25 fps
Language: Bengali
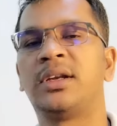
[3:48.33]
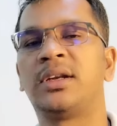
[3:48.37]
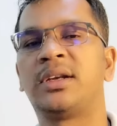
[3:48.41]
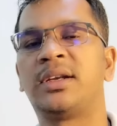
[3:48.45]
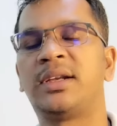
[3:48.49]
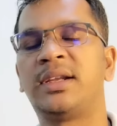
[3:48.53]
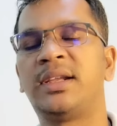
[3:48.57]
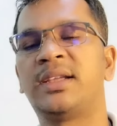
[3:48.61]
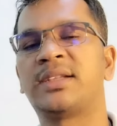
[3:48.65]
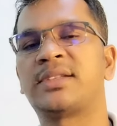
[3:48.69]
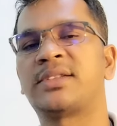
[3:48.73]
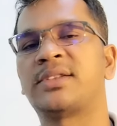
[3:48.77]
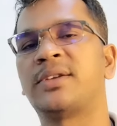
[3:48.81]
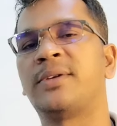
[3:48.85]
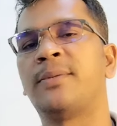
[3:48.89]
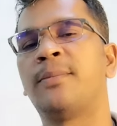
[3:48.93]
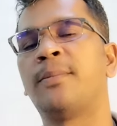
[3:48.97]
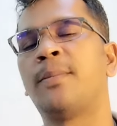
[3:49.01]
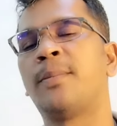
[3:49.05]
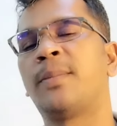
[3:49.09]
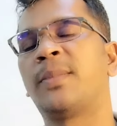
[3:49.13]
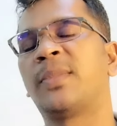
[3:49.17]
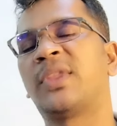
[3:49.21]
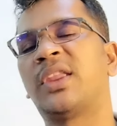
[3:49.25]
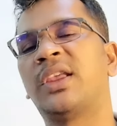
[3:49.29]
ঠিক আছে
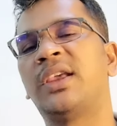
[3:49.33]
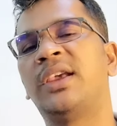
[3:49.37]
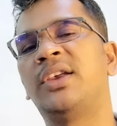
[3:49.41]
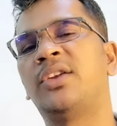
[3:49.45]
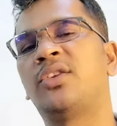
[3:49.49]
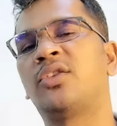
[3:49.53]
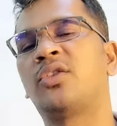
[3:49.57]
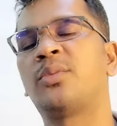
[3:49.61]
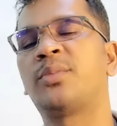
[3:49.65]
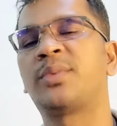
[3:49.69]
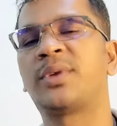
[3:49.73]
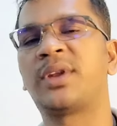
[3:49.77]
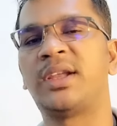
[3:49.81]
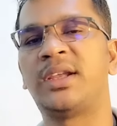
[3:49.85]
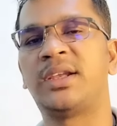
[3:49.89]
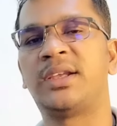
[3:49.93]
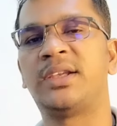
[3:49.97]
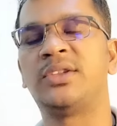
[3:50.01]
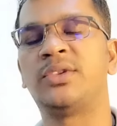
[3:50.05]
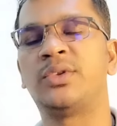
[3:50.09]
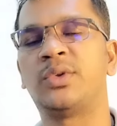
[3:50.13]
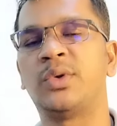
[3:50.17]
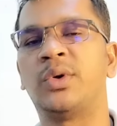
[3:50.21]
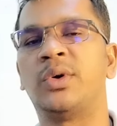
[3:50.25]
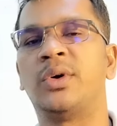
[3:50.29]
তো এরকমটাই
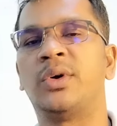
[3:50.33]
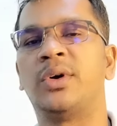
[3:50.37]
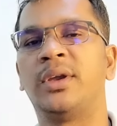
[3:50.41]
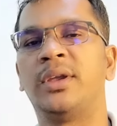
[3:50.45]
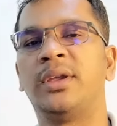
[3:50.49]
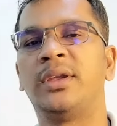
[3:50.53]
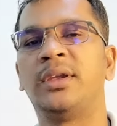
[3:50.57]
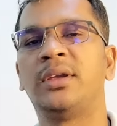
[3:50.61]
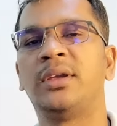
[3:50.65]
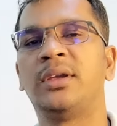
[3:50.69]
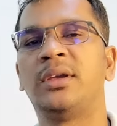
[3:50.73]
কিন্তু হয়